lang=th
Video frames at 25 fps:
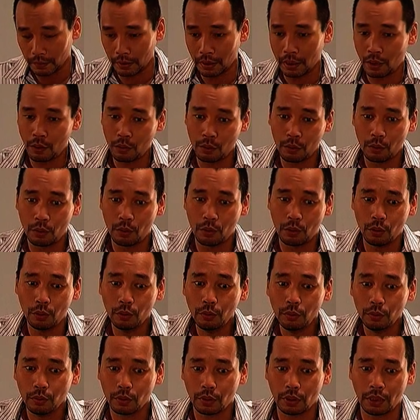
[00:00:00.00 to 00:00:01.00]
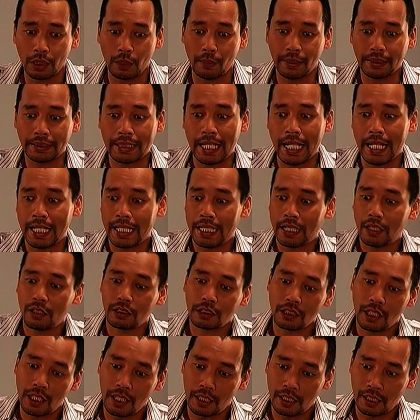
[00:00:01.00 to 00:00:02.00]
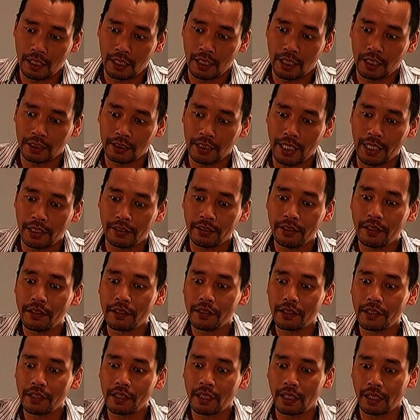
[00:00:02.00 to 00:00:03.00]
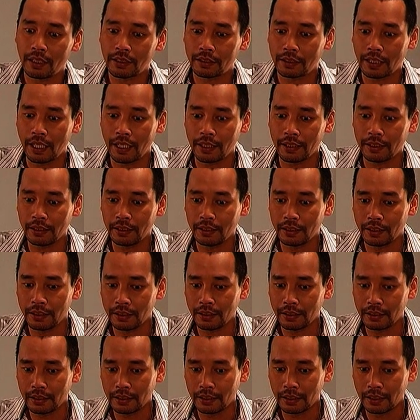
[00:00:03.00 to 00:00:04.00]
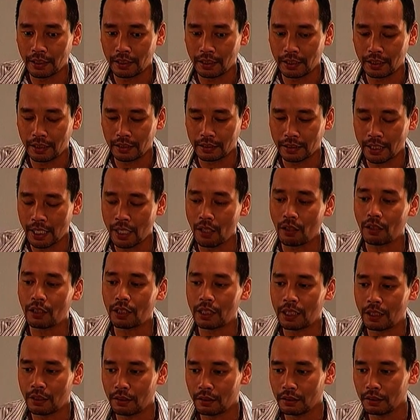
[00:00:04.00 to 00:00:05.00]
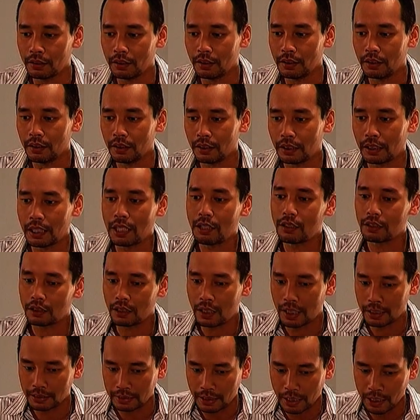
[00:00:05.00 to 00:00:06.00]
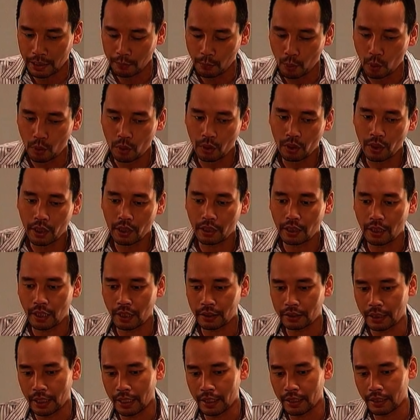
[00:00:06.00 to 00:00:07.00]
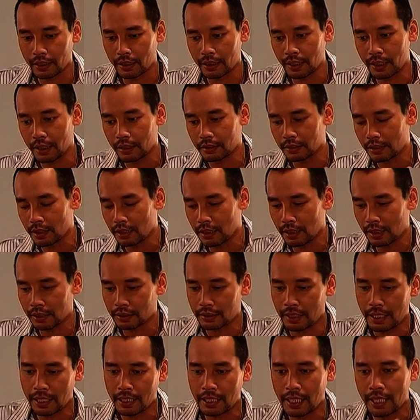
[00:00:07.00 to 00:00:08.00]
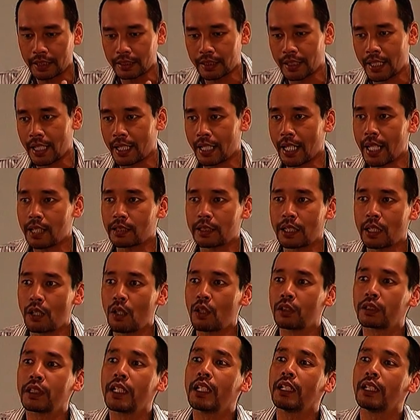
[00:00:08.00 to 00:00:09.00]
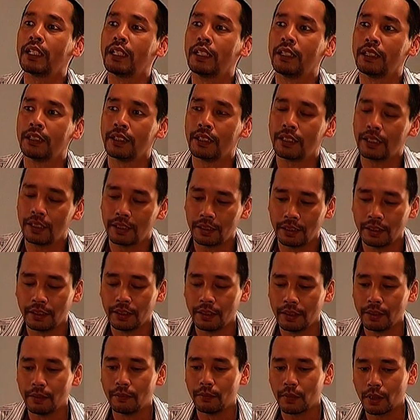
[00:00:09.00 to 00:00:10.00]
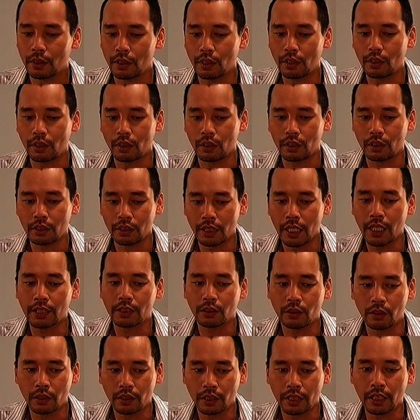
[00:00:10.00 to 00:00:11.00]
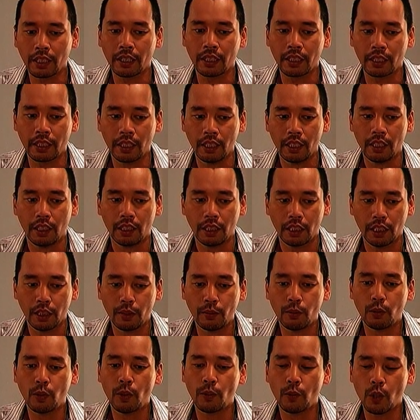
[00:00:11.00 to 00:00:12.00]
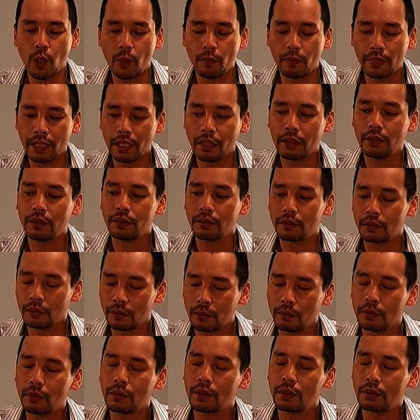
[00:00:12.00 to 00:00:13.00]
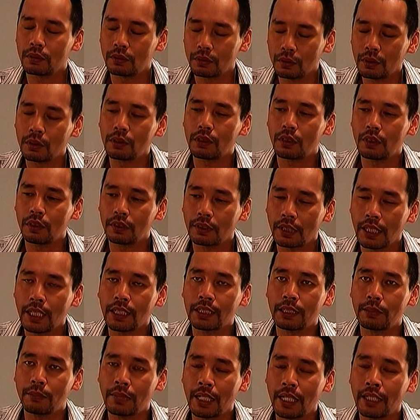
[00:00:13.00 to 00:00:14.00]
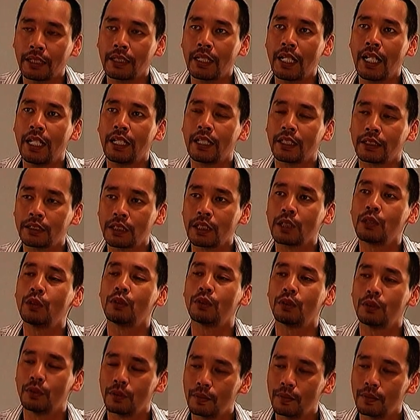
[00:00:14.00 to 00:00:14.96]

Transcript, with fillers: เราเราไปถ่าย แล้วก็ออาศัยเนื้อเรื่อง อาศัยเดลของเขาเขาก็ต้องอาศัยบุคลิก อาศัยคาแรคเตอร์ อาศัยการแสดง acting acting อะไรอย่างเงี้ยมันก็ค่อนข้างจะโอเค รวมๆแล้ว ผมก็ค่อนข้างทำงานง่ายแล้วก็สนุก